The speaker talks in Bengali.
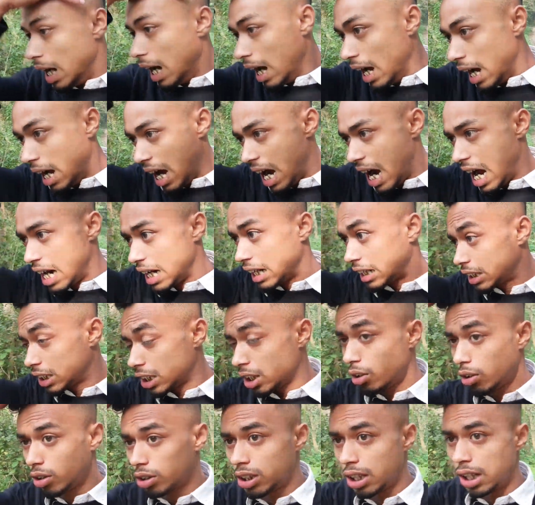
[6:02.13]
হ্যাঁ আর একটা
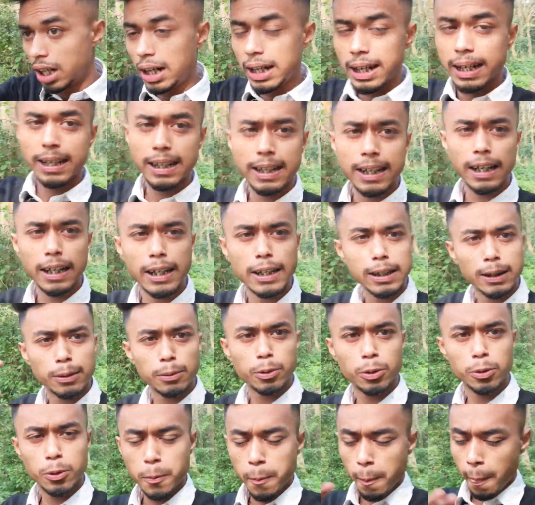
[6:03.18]
কথা এইখানে
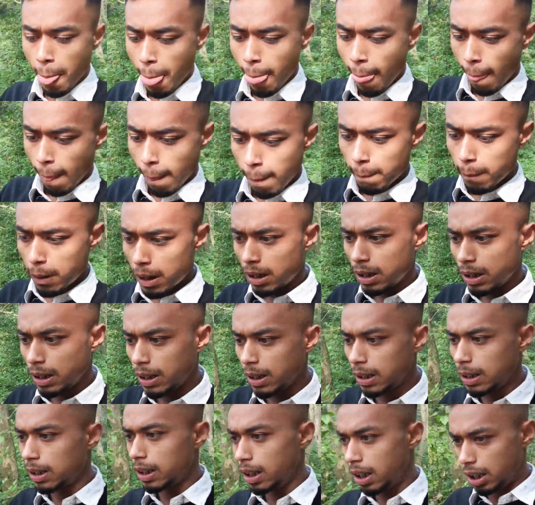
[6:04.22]
যেমন মানে
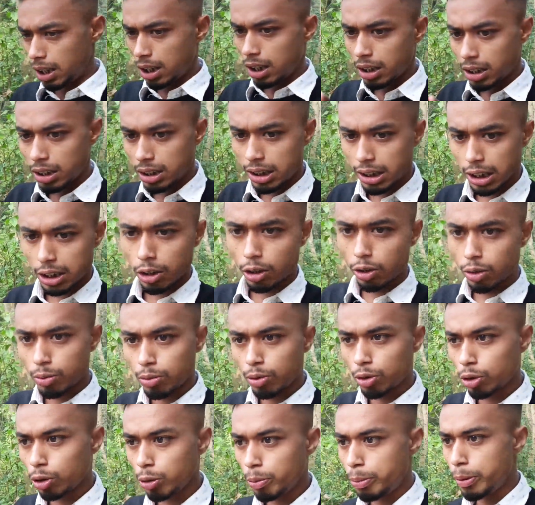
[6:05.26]
সেরকম
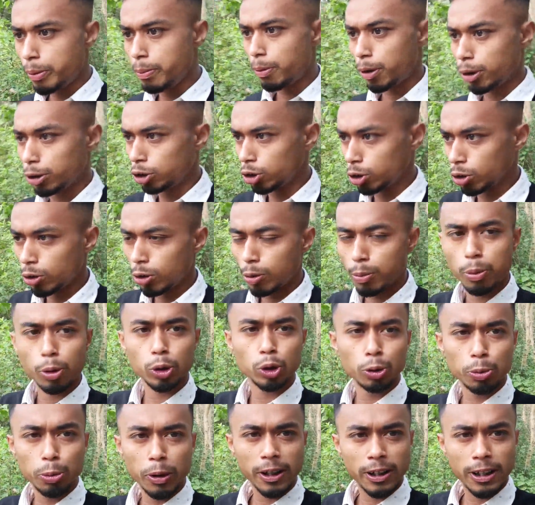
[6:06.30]
কোনো বিপজ্জনক
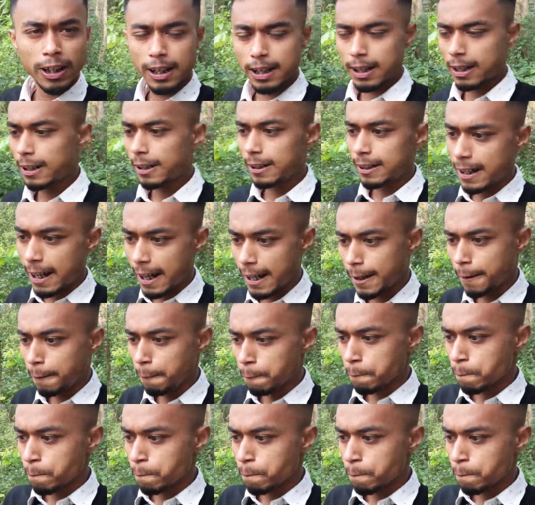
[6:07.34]
পশু পাখি এখানে নেই